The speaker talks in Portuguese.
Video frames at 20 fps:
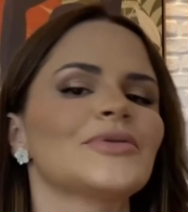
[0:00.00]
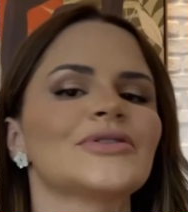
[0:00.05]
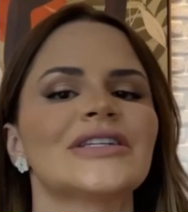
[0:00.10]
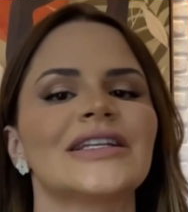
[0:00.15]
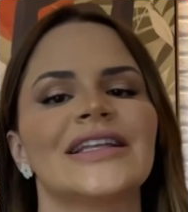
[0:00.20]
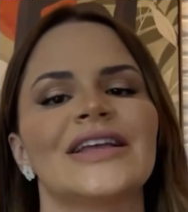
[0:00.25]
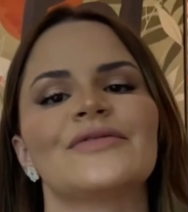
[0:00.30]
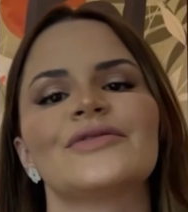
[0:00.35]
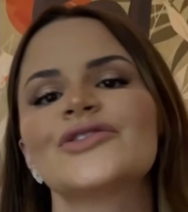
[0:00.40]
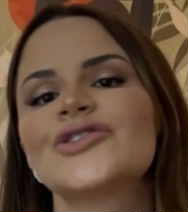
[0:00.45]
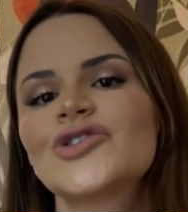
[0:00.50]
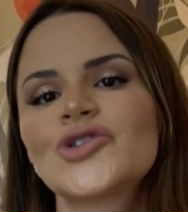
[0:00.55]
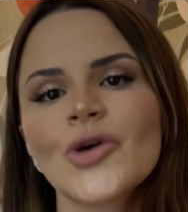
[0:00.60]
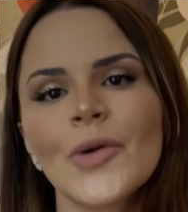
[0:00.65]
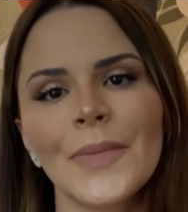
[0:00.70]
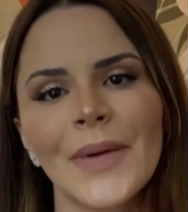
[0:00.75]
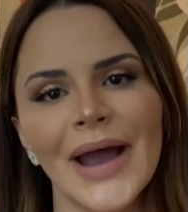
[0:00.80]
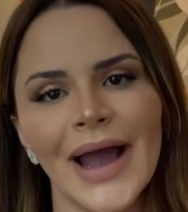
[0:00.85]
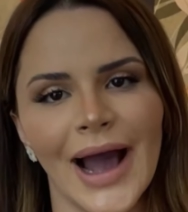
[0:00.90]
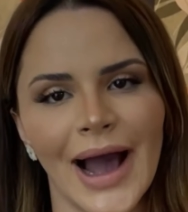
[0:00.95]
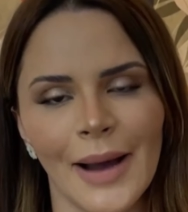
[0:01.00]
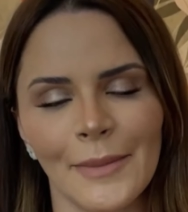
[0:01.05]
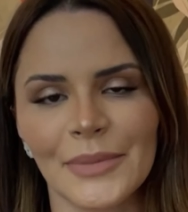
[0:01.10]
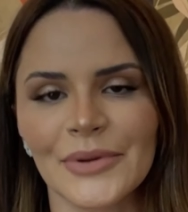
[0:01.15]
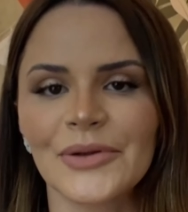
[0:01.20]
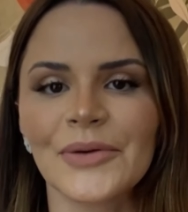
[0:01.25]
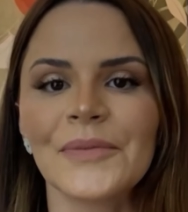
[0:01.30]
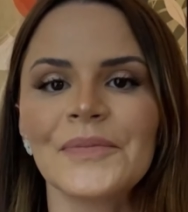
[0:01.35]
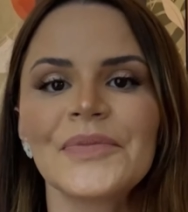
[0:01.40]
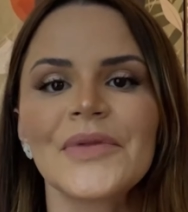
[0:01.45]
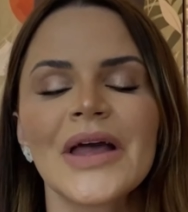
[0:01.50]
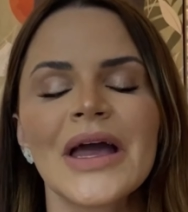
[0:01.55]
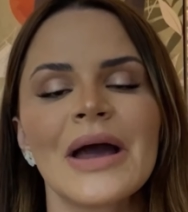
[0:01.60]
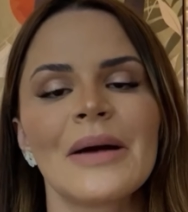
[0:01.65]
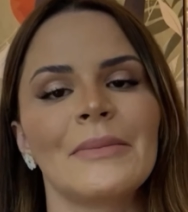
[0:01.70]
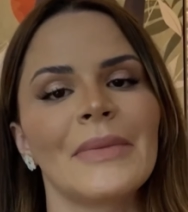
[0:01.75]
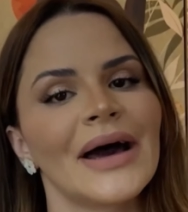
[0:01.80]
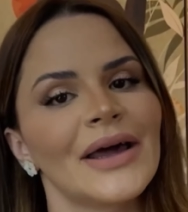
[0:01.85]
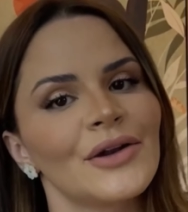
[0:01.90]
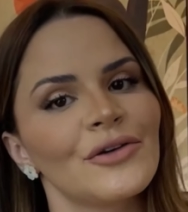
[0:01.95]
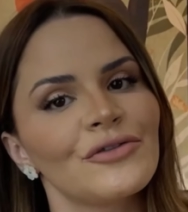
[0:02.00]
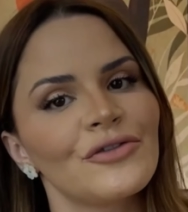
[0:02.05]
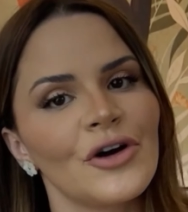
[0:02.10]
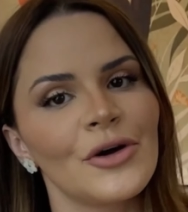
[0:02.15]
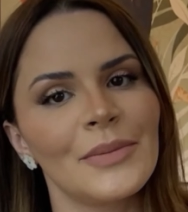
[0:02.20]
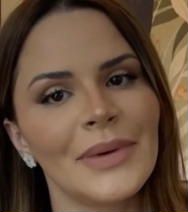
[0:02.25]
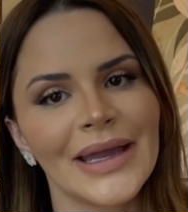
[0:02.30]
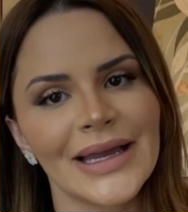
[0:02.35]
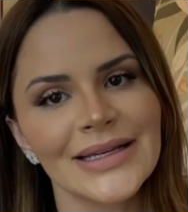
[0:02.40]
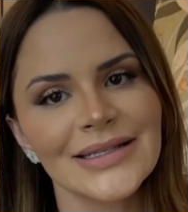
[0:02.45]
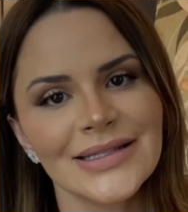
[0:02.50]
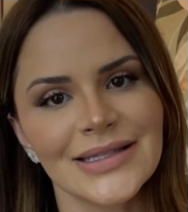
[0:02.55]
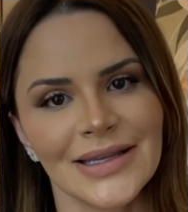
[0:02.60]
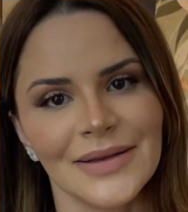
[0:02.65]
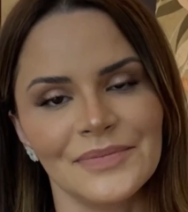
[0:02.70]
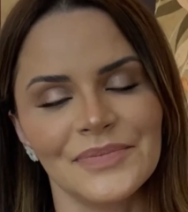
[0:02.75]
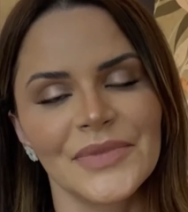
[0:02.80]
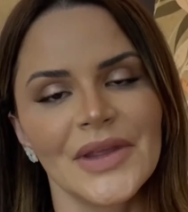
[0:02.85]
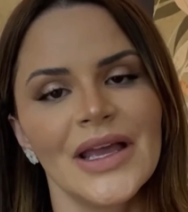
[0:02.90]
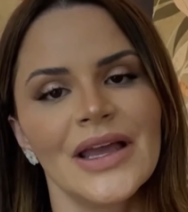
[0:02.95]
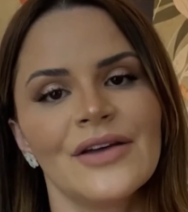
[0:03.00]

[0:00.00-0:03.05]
positivo super rápido. Mas não foi bem assim.